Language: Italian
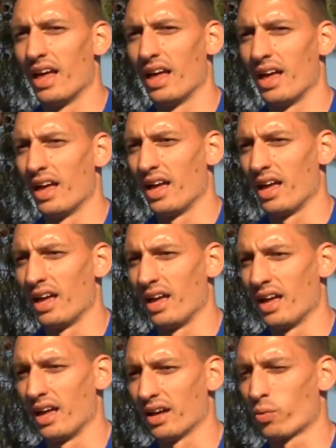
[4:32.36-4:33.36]

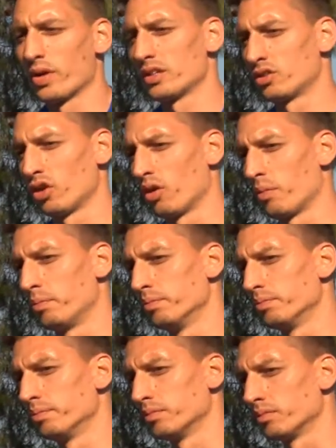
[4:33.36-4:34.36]
eh, questo
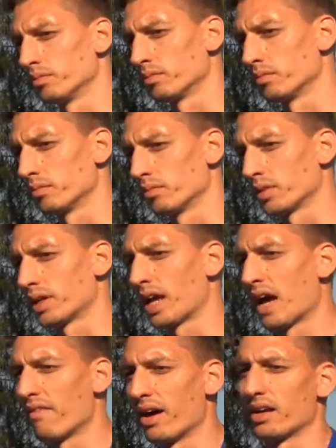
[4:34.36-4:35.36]
mh, mm,
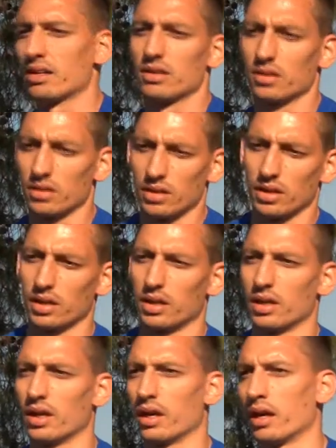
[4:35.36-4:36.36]
grava,
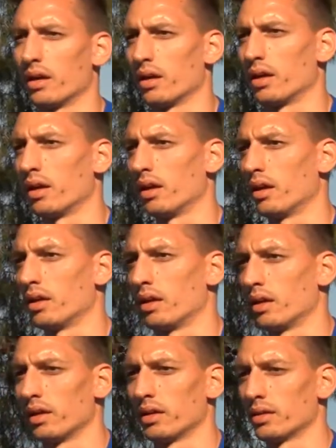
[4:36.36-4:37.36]

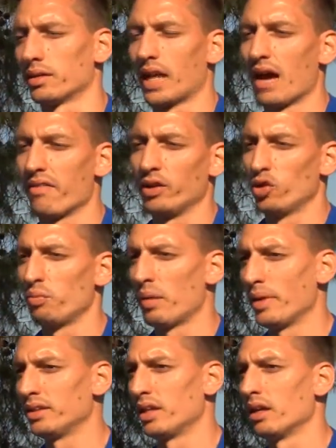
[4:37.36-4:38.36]
eh, grava,
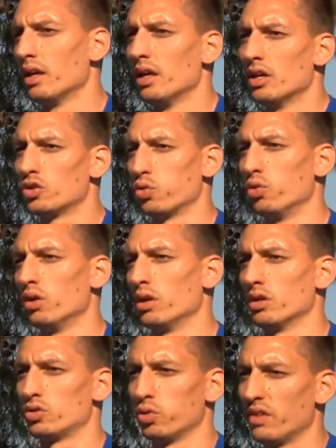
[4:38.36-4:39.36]
indubbiamente sul,
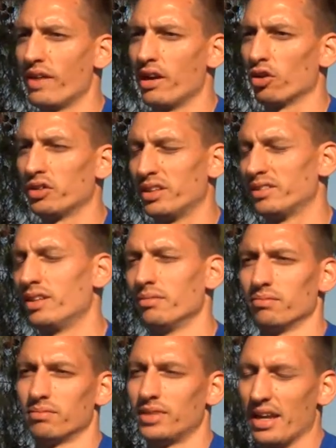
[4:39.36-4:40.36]
sul livello
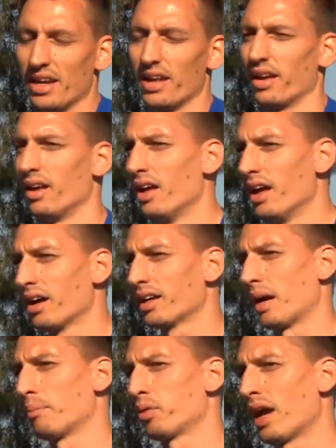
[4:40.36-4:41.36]
del
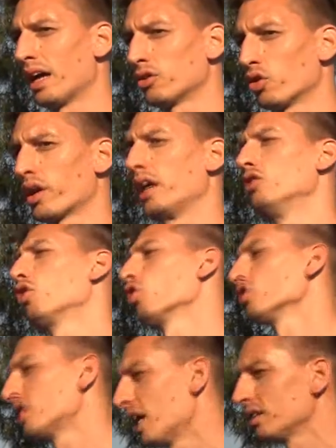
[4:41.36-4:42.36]
campionato che
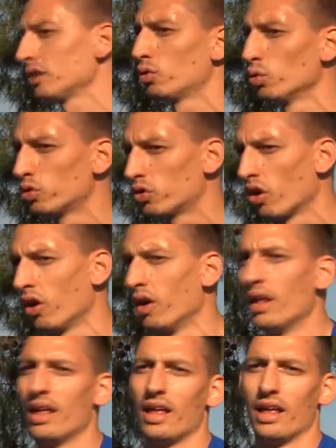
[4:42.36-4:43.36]
nonostante tutto
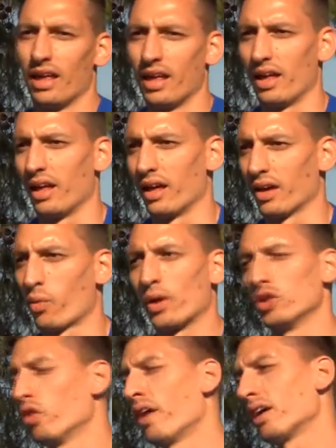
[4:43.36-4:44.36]
eh,
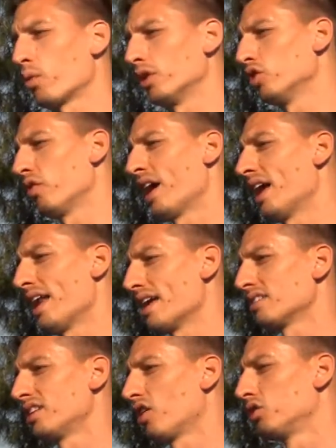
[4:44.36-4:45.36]
quando, vai, quando, vai,
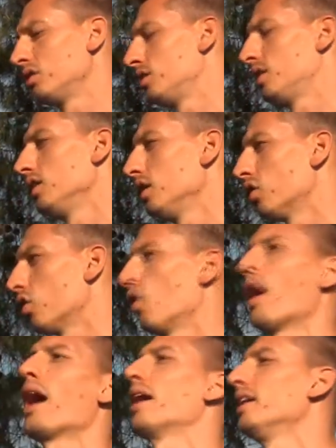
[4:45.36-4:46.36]
all'estero ti
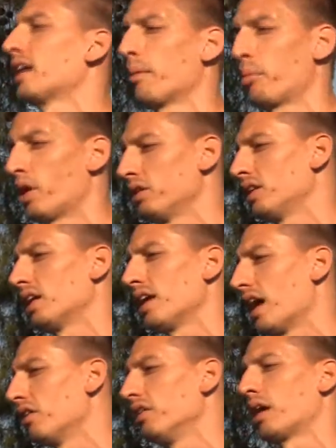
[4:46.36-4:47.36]
dicono ah il campionato
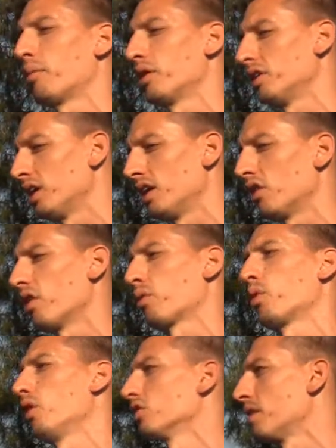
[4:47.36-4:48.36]
italiano, il campionato italiano
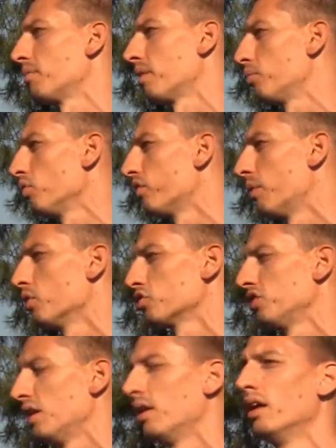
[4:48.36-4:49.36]
è quello sempre più
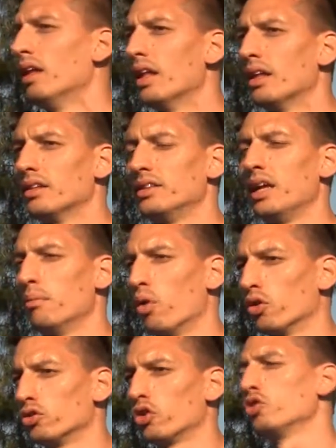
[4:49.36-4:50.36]
famoso del, del
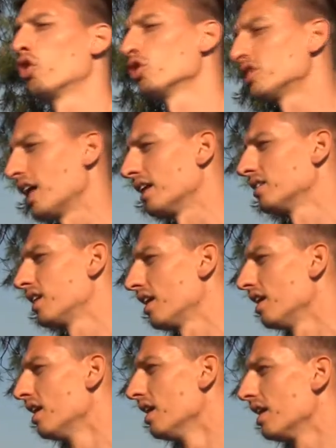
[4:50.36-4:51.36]
mondo,
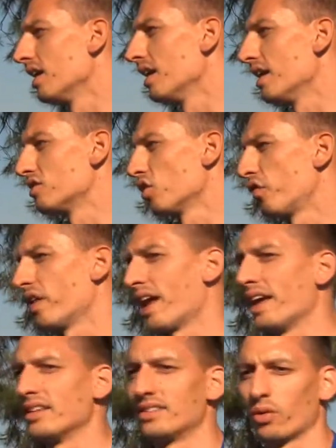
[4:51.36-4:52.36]
nonostante le
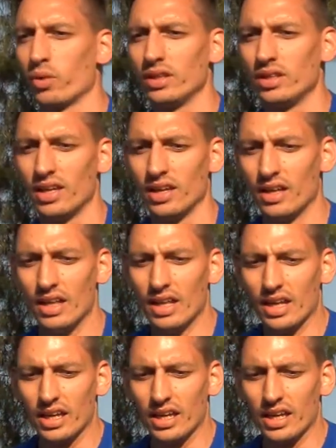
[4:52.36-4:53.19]
sofferenze. Quindi